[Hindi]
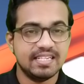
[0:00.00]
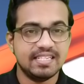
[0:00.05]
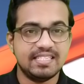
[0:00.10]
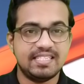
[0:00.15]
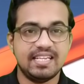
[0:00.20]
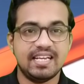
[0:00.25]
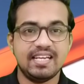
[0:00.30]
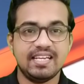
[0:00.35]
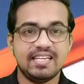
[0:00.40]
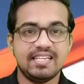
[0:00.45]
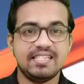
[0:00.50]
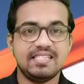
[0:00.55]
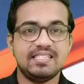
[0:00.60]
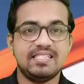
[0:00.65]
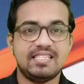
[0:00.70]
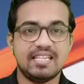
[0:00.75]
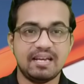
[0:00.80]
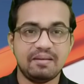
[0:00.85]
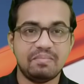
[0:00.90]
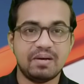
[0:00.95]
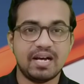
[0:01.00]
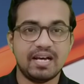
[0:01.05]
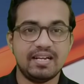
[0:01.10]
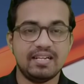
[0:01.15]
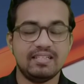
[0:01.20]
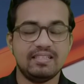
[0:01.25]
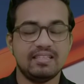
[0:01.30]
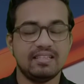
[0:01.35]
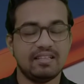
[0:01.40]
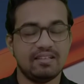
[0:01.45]
जय हिंद जय
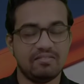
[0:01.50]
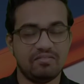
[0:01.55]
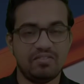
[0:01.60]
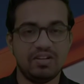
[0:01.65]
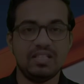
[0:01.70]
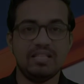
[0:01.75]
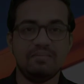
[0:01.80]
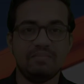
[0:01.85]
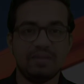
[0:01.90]
भारत वंदे